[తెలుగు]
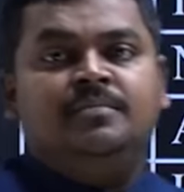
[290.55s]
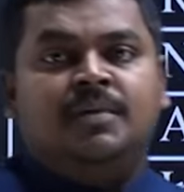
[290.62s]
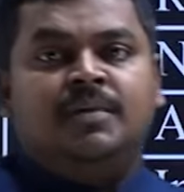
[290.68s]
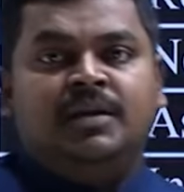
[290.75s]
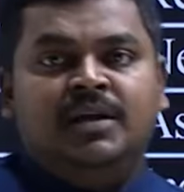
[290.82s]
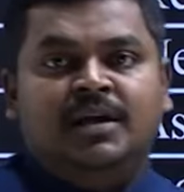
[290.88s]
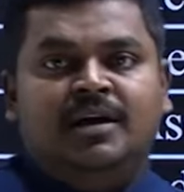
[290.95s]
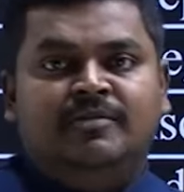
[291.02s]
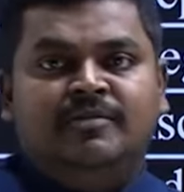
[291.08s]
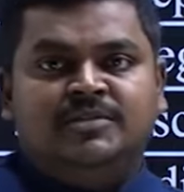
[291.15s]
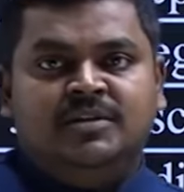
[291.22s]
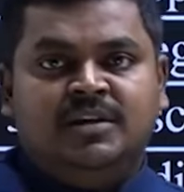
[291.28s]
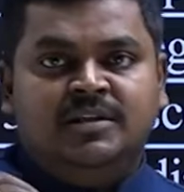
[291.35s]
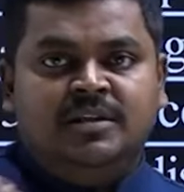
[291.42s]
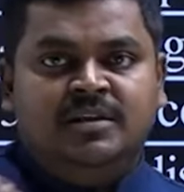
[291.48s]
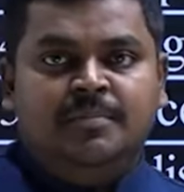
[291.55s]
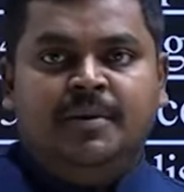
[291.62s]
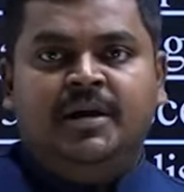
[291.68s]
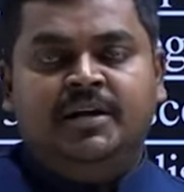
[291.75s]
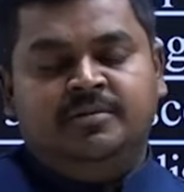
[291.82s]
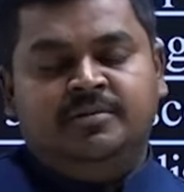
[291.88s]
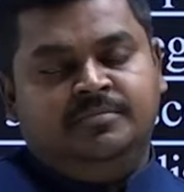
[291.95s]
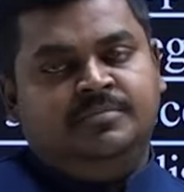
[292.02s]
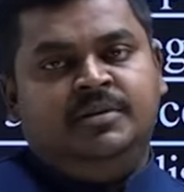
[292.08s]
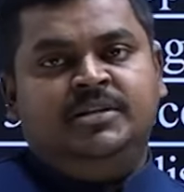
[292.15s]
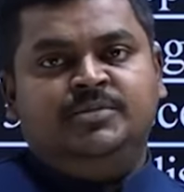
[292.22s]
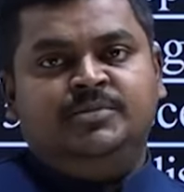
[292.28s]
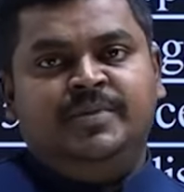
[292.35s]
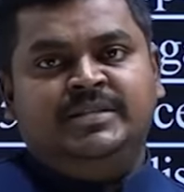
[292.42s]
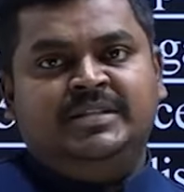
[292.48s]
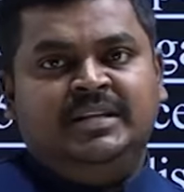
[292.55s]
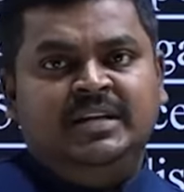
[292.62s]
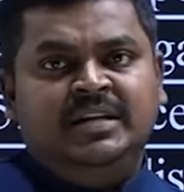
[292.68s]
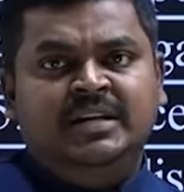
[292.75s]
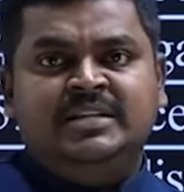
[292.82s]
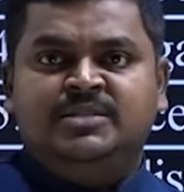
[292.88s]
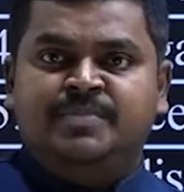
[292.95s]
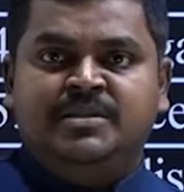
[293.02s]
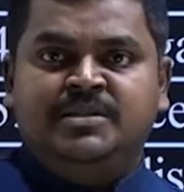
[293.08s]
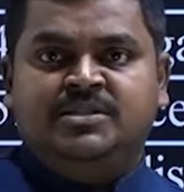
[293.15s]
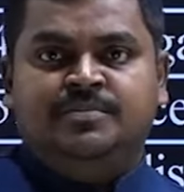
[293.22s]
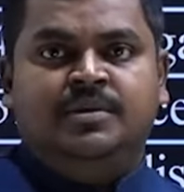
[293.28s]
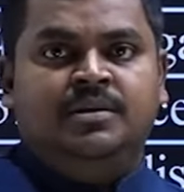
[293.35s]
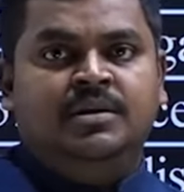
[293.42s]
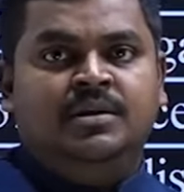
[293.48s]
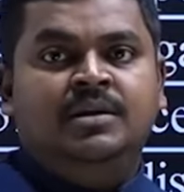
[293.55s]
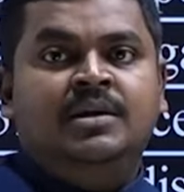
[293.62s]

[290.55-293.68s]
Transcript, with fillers: మనకి ఇంకా అవసరం లేదని పడేయటం దట్ ఈస్ బేసిక్లీ డిస్పెన్సిబుల్